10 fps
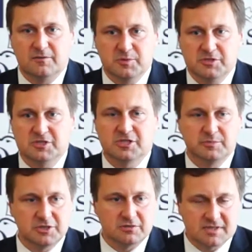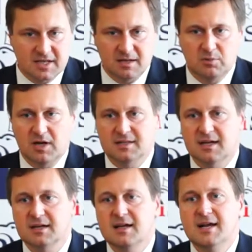w późniejszych miesiącach albo
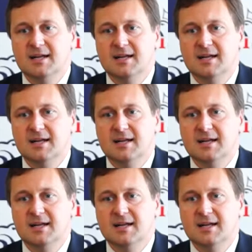latach,